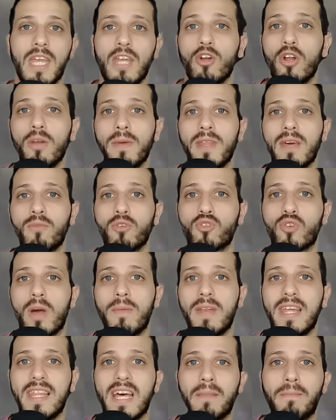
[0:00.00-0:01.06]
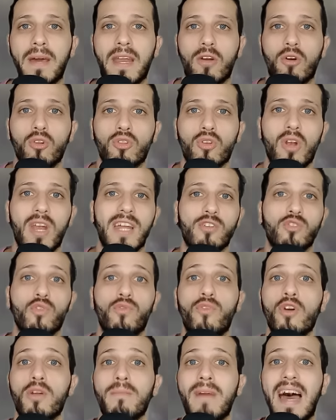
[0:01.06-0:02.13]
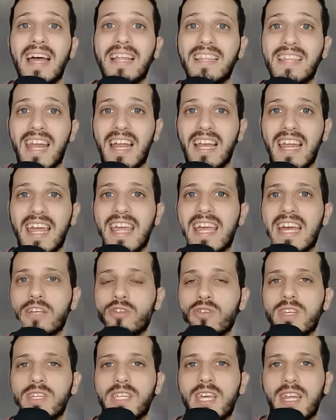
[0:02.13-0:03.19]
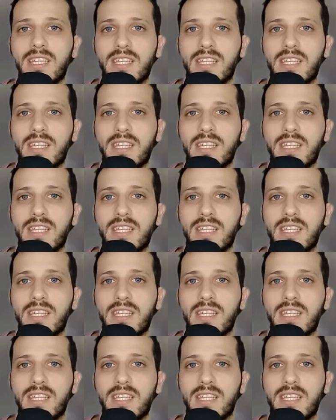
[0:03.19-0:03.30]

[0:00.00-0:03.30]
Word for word: y no olvidemos su habilidad para controlar su forma astral en caso de ser